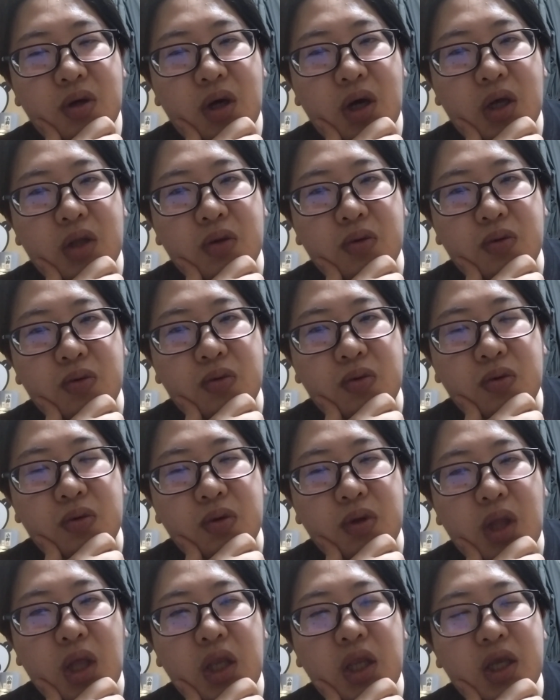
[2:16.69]
あの
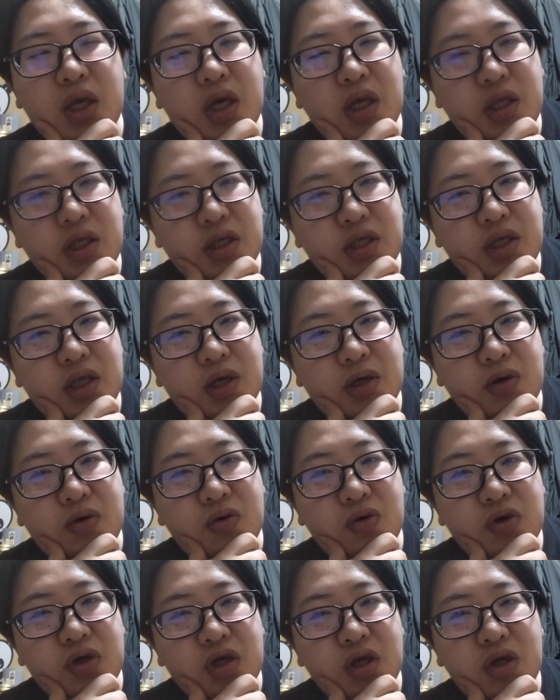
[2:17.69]
何かに成
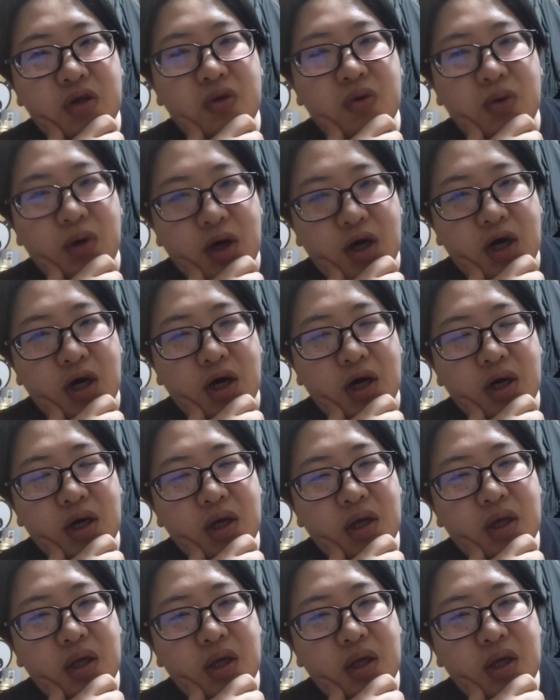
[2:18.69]
功した人は、